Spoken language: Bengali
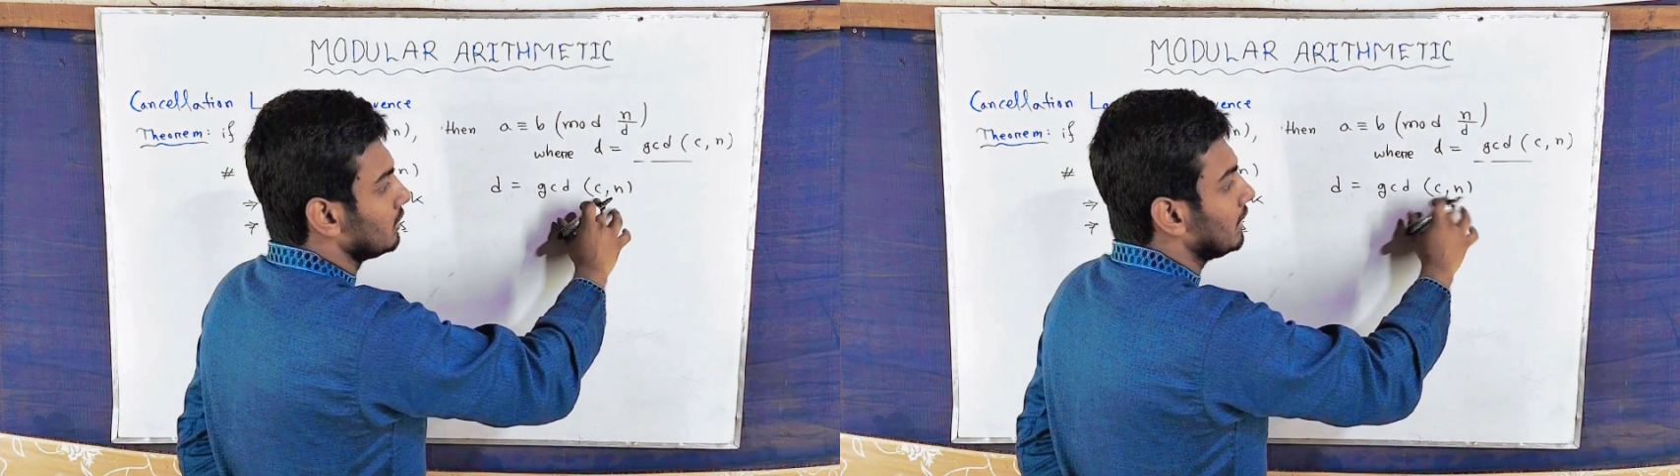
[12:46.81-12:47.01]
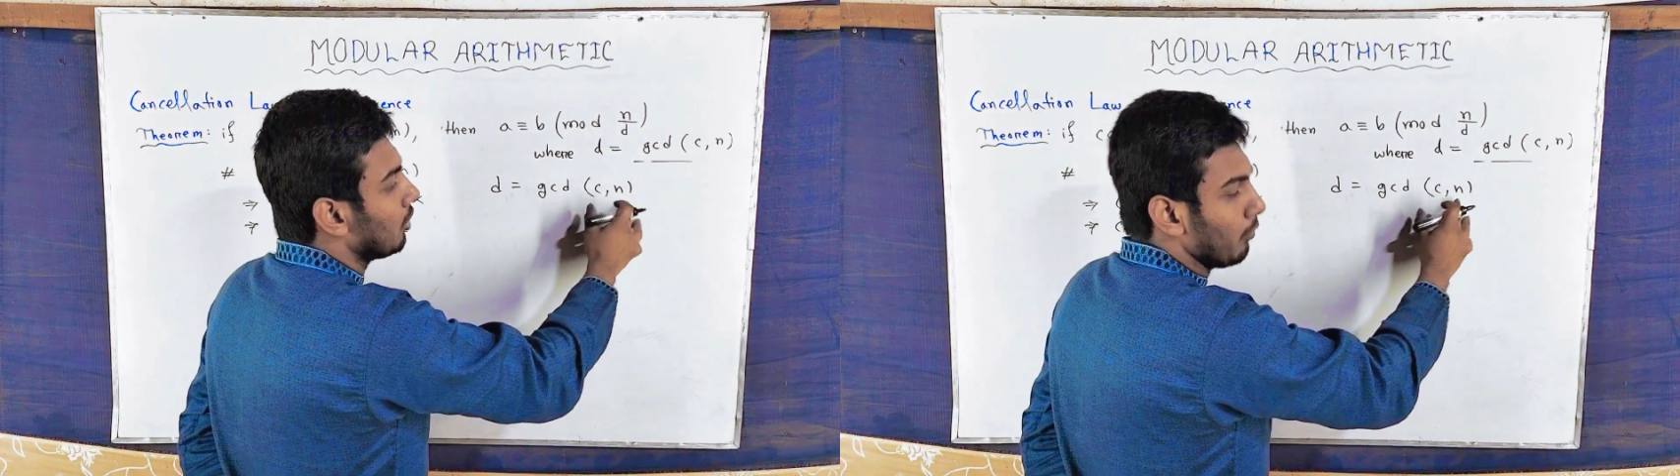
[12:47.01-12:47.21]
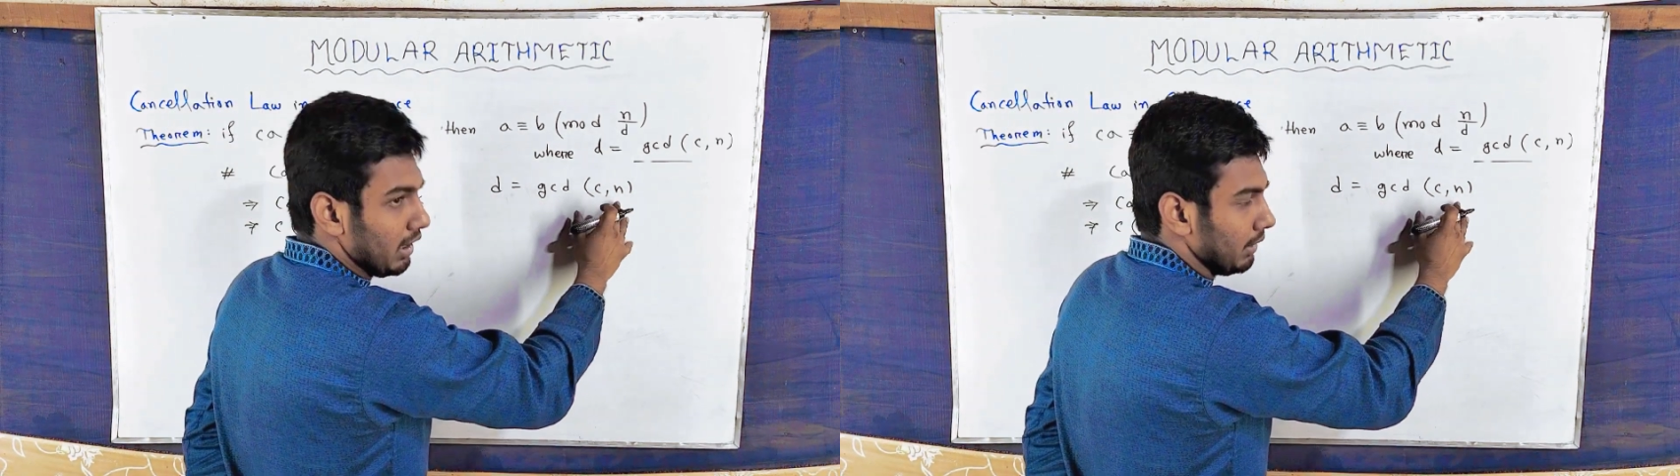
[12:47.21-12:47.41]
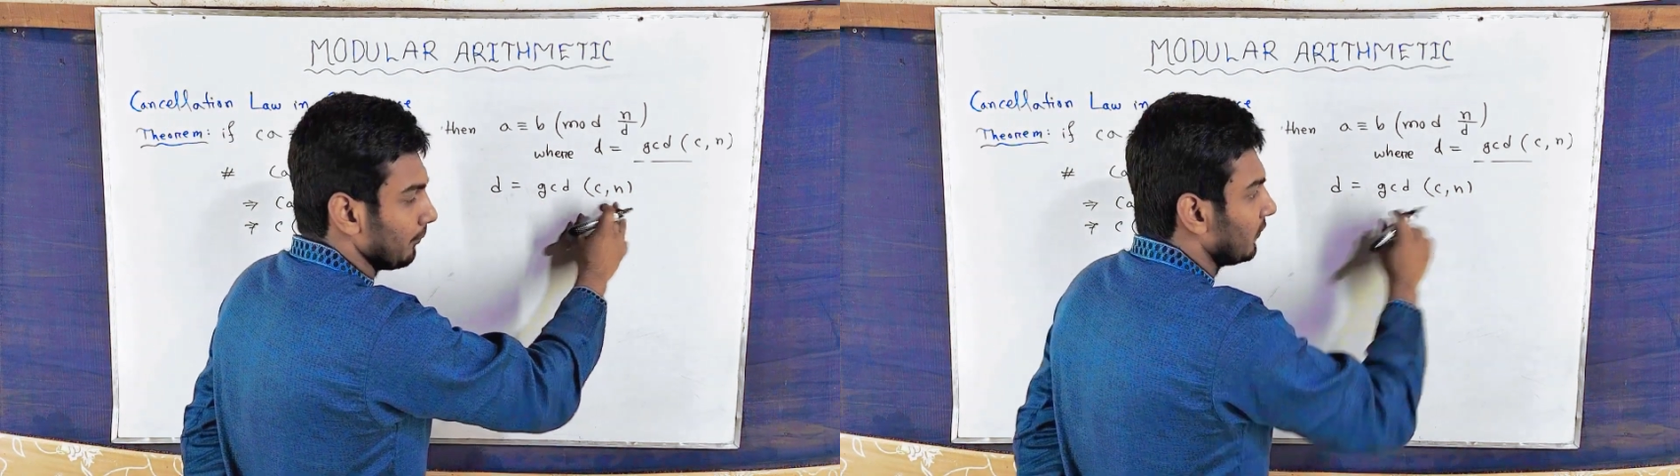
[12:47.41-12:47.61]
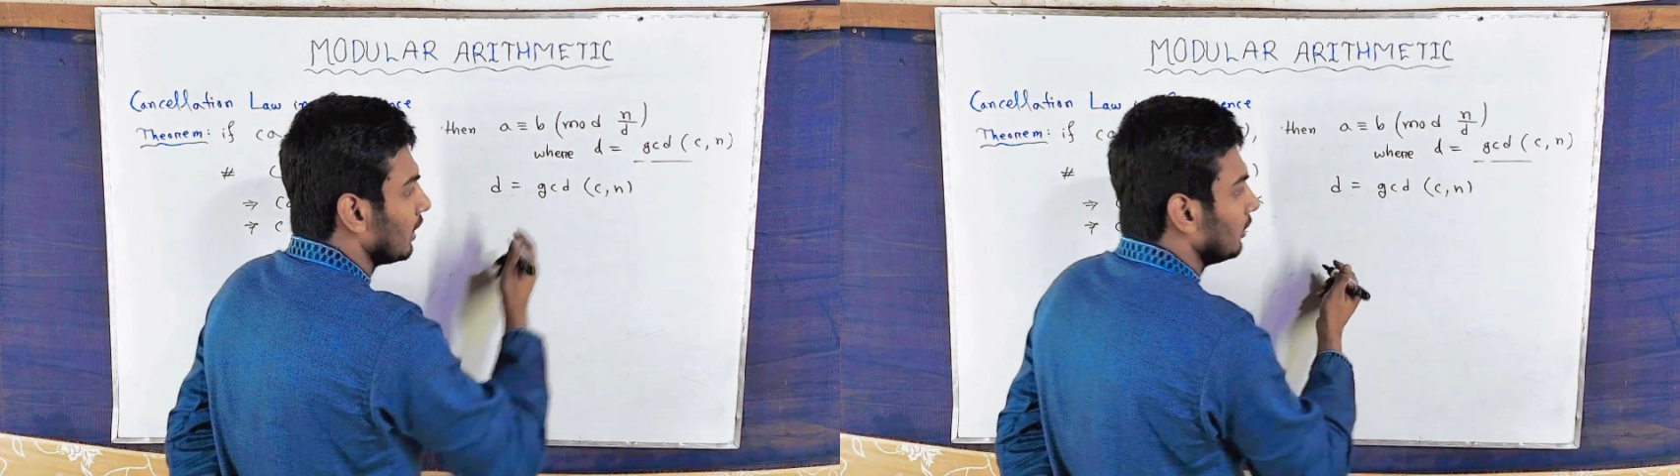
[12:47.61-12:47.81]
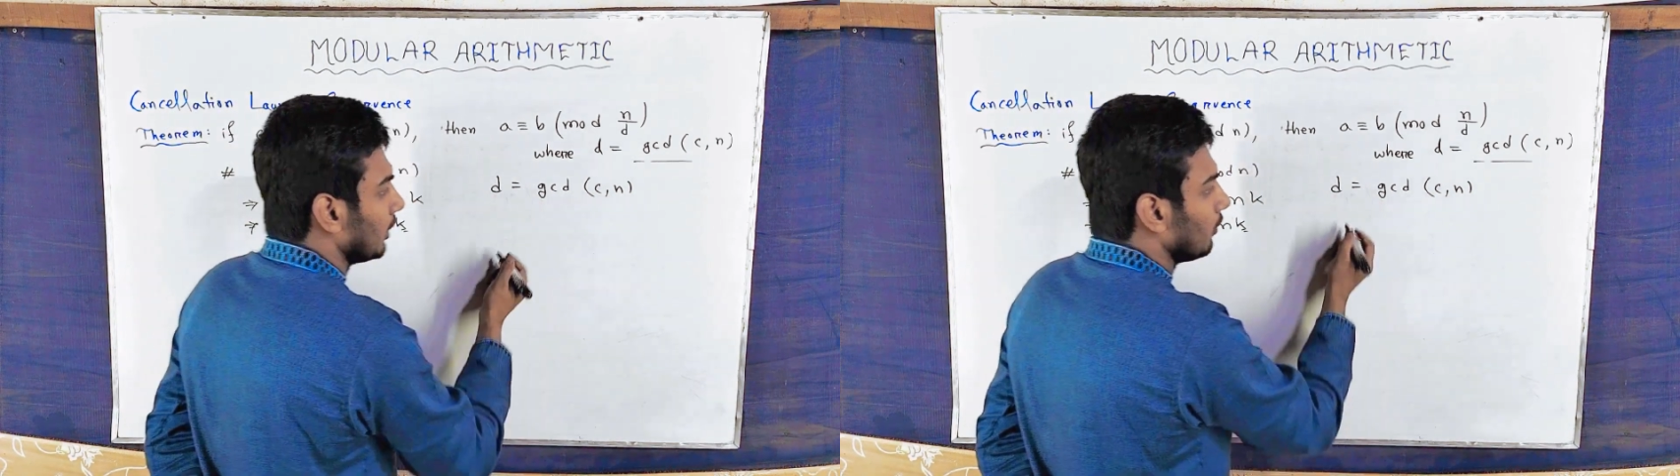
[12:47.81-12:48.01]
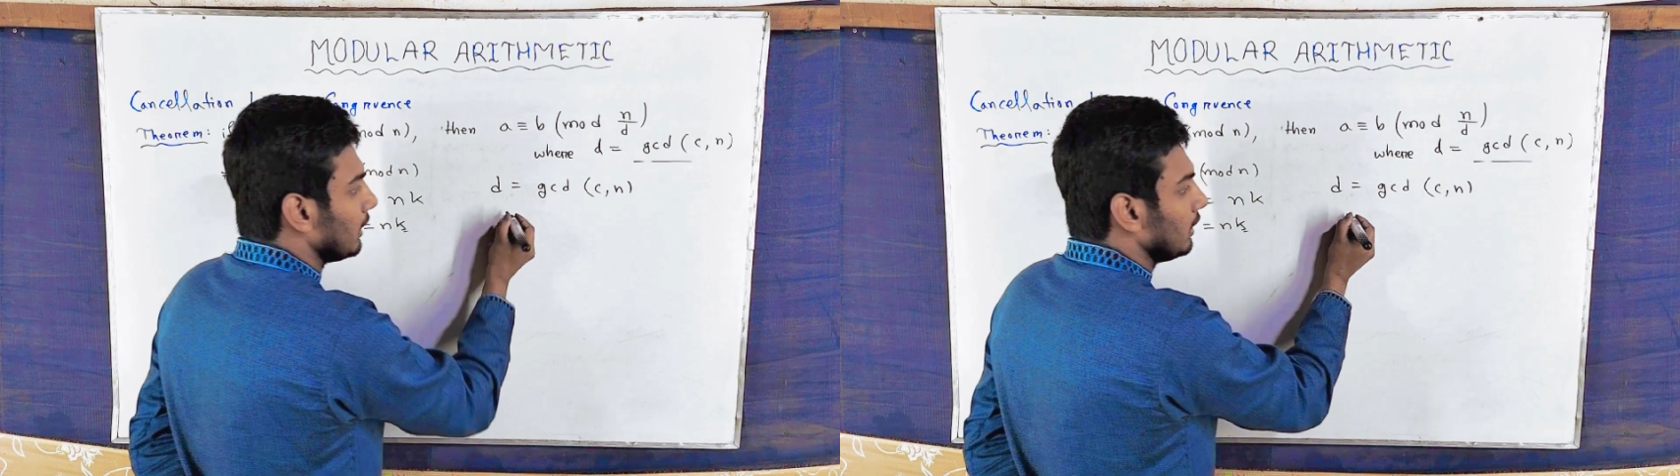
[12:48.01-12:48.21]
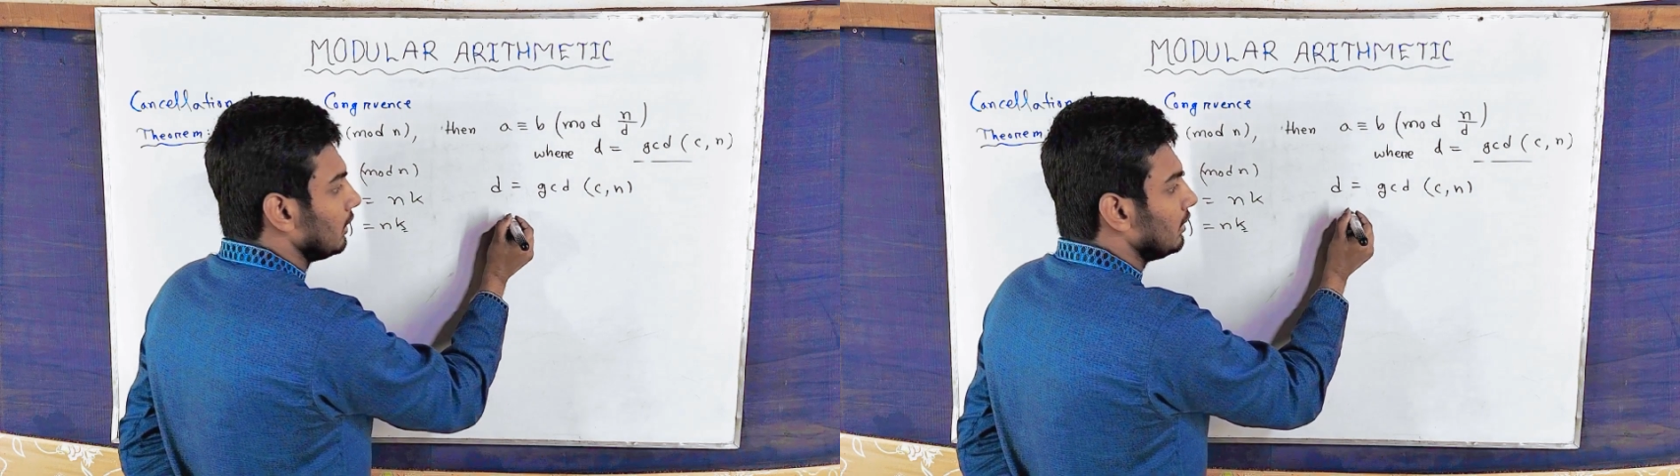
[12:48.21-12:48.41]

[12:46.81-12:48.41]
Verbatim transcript: সি কমা এন তাহলে